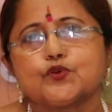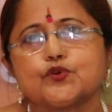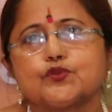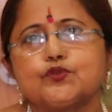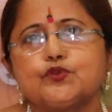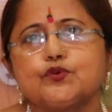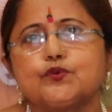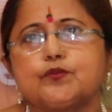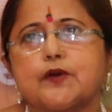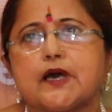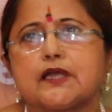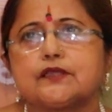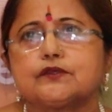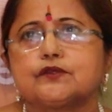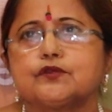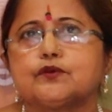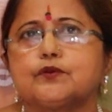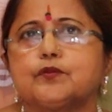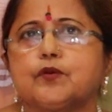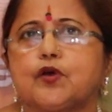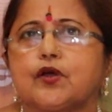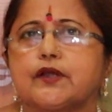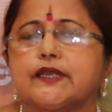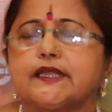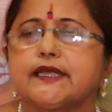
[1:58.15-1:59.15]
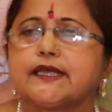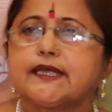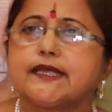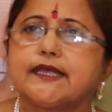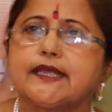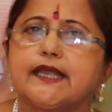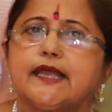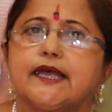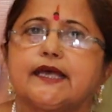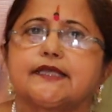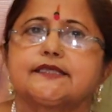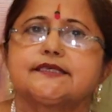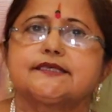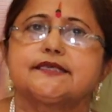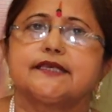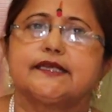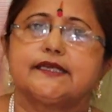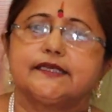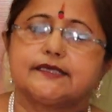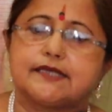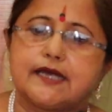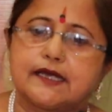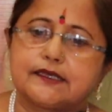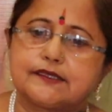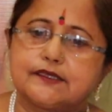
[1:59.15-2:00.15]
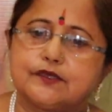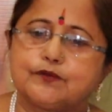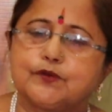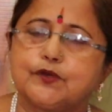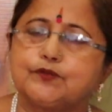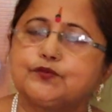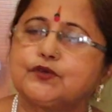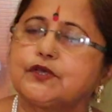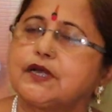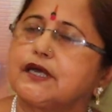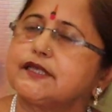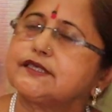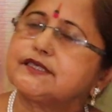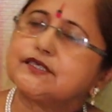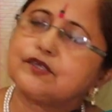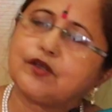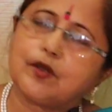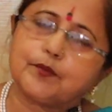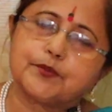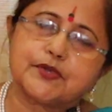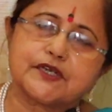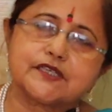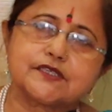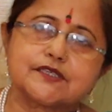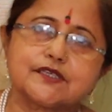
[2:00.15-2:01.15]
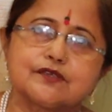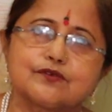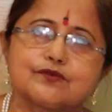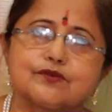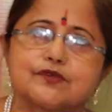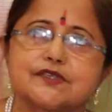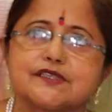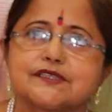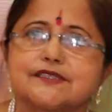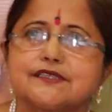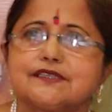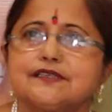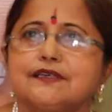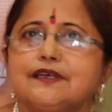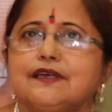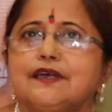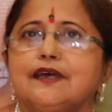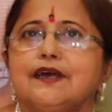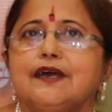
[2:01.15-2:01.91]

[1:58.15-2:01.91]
বন্ধু বান্ধব অনেকে আছে এই ডাক্তারবাবুর কাছে অপারেশন করেছে